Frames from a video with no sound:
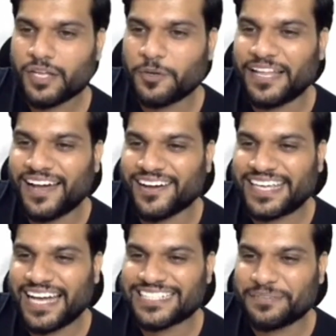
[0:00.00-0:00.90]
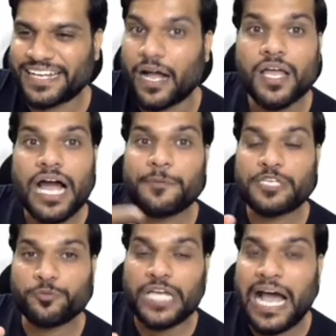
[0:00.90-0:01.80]
तो बताओ क्या आंसर बनेगा
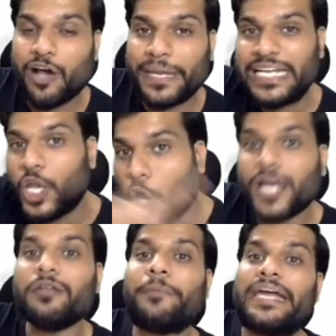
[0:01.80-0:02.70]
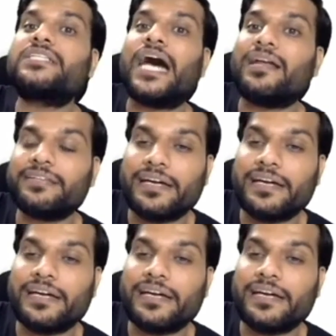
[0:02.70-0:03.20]
आपसे पूछा हाउ मेनी लॉन पेयर आर